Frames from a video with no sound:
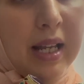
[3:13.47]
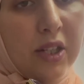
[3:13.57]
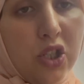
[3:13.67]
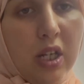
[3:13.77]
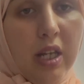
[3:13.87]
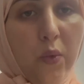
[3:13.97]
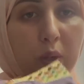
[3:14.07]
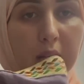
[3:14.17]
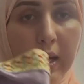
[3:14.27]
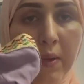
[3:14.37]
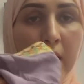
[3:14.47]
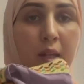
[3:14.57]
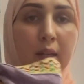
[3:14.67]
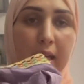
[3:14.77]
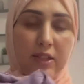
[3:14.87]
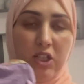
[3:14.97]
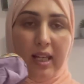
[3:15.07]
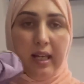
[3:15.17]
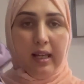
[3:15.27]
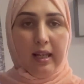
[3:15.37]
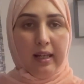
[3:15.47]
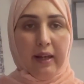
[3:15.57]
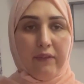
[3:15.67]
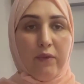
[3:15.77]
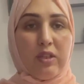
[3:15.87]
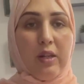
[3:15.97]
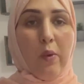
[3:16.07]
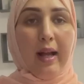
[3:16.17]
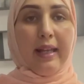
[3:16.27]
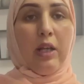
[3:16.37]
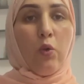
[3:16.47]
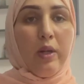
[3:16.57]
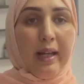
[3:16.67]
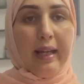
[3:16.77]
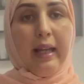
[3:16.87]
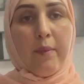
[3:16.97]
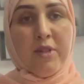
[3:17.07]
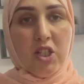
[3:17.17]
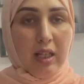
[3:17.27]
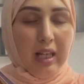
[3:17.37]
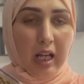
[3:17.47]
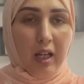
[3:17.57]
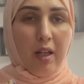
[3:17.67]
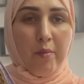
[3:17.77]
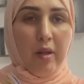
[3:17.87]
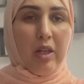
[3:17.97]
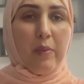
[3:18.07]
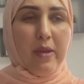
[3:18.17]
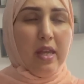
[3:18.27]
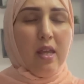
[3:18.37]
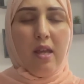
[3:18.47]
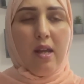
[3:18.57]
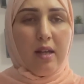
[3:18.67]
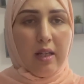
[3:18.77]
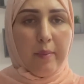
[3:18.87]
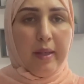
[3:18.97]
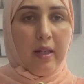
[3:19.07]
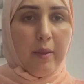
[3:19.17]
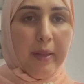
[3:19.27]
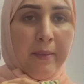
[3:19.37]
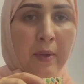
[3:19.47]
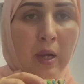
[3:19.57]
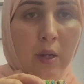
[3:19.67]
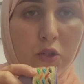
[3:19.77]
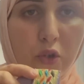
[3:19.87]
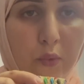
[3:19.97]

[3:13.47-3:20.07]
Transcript: الشيء اللي ولا هادشي الخفيف حتى واخا كيكون عقيق ماشي داك العقيق الكبير الكبير الكبير شوفوا